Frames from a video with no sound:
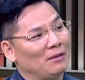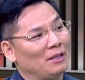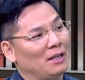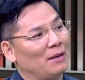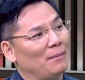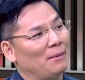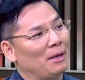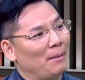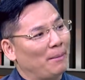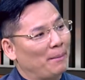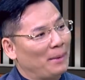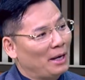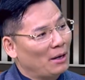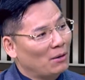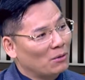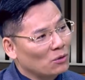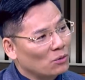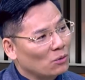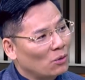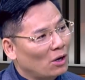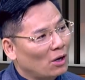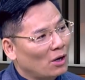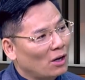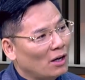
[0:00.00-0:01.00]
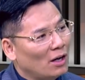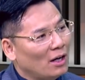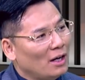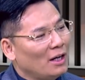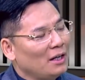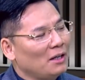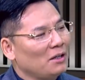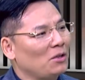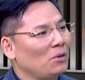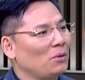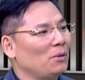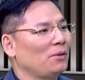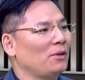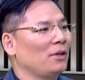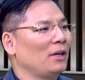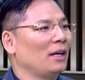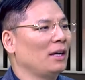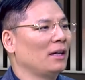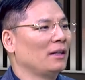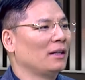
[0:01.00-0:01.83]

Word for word: 也也没有说，对不对？